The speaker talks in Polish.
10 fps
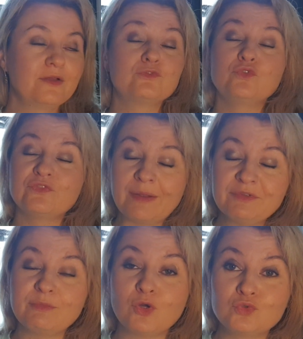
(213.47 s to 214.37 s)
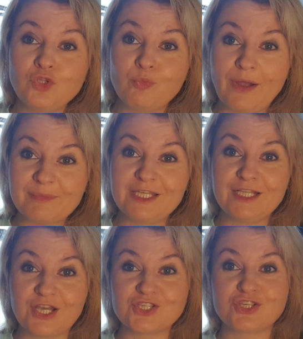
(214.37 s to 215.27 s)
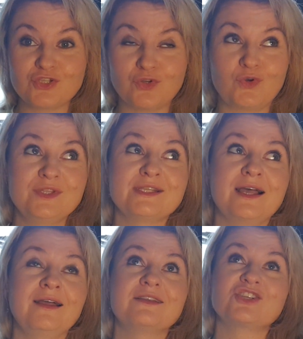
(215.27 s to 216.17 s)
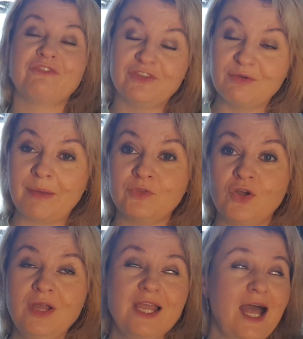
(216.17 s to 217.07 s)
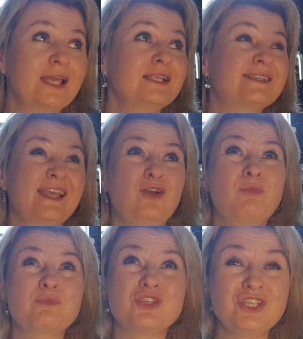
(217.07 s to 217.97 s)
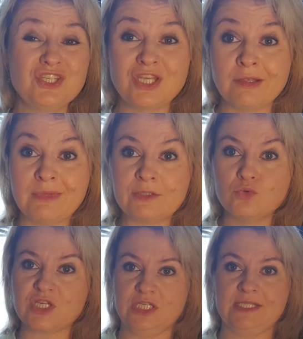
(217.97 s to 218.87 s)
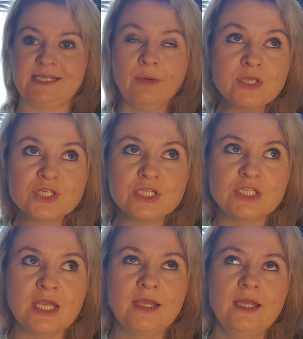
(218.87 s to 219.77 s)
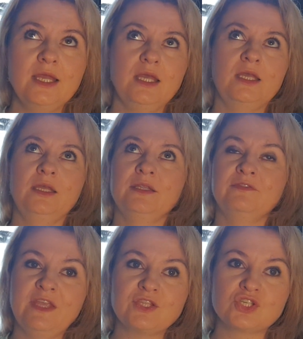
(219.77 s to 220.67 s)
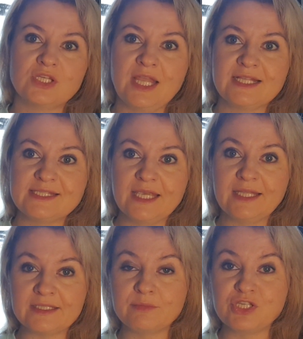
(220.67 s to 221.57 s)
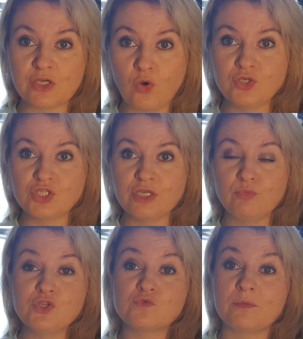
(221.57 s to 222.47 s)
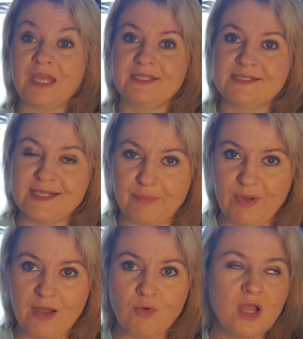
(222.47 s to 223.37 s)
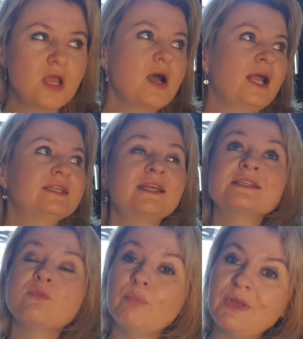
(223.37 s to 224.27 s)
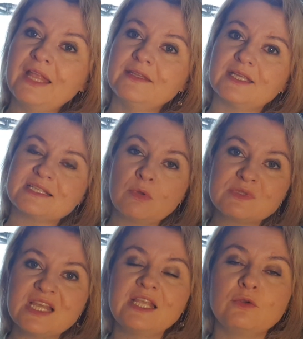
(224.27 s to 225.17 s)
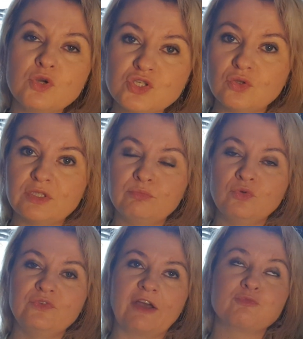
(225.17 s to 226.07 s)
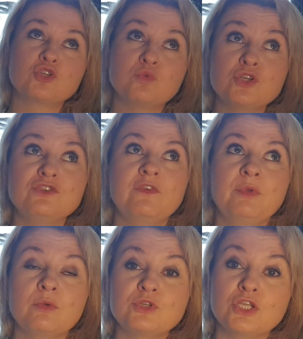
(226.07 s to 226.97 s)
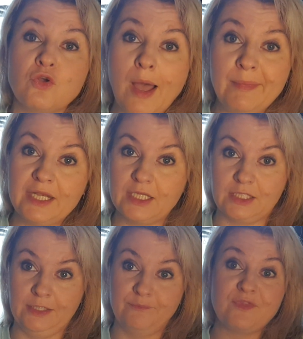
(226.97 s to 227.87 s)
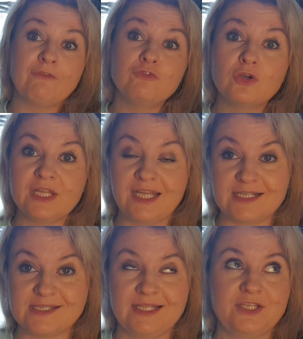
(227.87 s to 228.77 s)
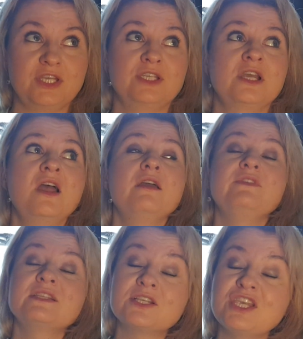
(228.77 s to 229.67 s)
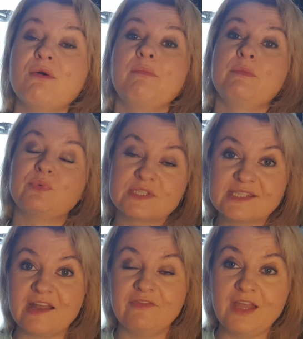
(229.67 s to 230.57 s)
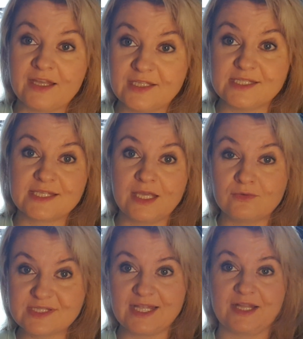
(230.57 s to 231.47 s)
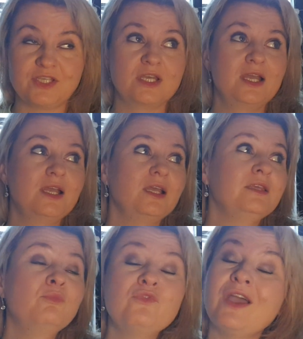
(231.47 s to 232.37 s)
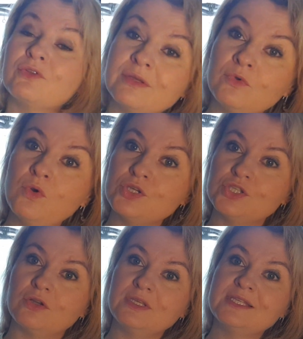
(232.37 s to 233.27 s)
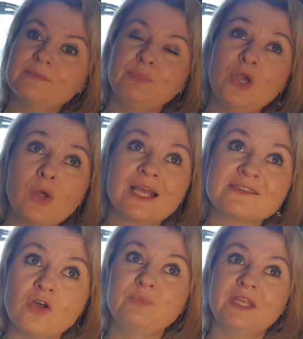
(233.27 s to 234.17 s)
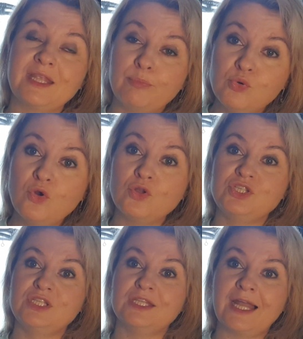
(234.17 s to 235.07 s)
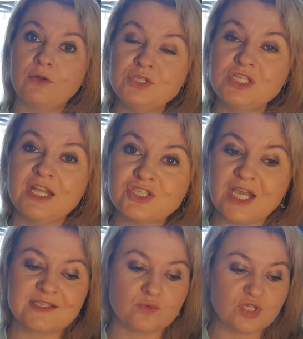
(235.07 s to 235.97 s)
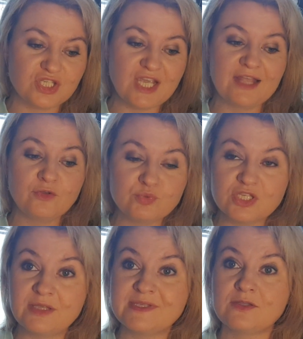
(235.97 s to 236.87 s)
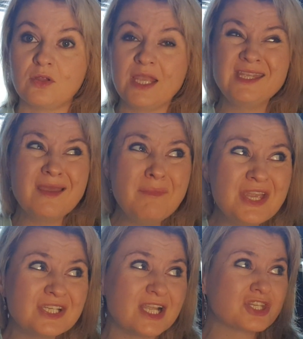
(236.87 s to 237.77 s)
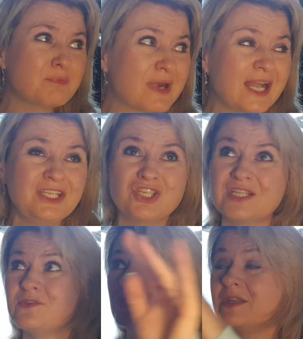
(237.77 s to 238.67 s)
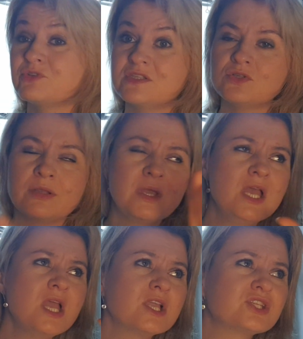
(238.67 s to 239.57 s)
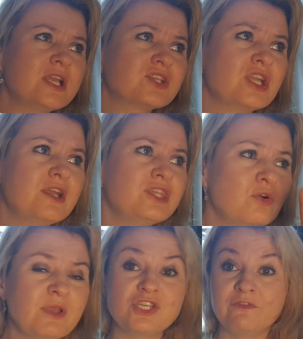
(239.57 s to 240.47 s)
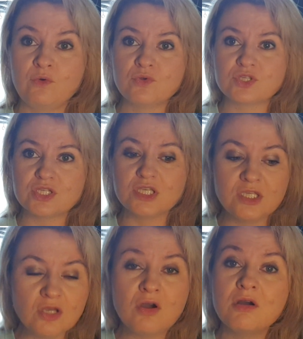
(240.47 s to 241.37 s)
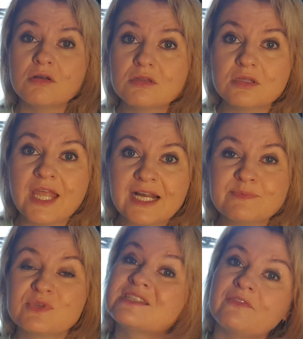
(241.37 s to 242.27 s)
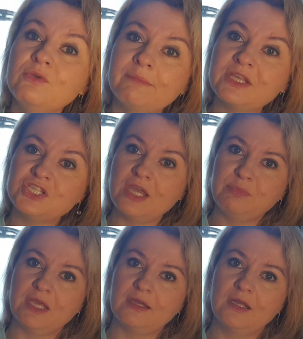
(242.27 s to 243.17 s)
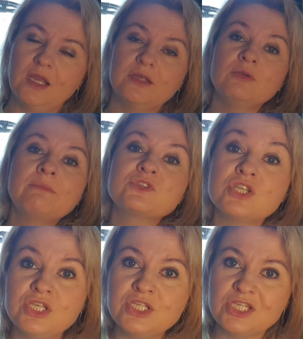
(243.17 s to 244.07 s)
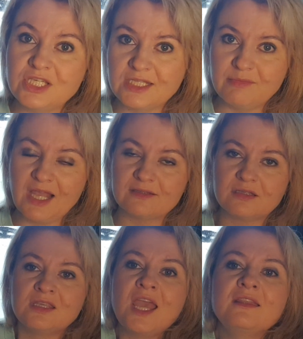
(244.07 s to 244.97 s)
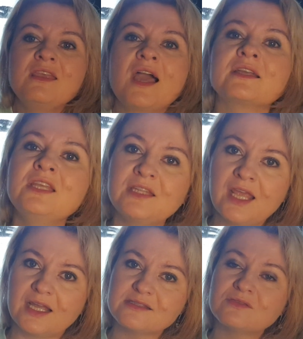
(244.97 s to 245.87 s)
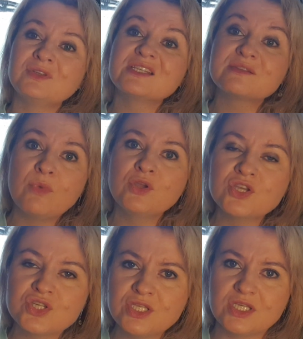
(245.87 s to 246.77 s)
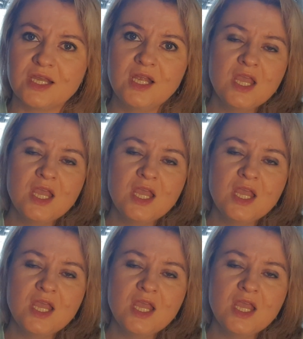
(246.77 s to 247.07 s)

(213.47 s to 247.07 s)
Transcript: W tamtym roku dopłam kilka rzeczy do końca, szafnęłam to. Angielskiego mam 37 lat, uczę się całe życie, e, dwie, trzy lekcje i na tym się kończy mój słomiany zapał. Ale teraz mam plany, teraz mam cele i głośno o tym mówię. W przyszłości wybieram się do Ameryki, na Floryda chcę lecieć, więc chciałabym podstawy angielskiego znać. I mówię o tym głośno i biorę sobie te pół godziny, ta godzina czasu, że siadam przy tym stole i nie myślę, że pranie, że coś tam, że coś tam, że, że nie umie się wyłączyć. Jo, teraz postawiłam na siebie. Ja mam 37 lat. Kiedy, jak nie teraz? To jest moje życie.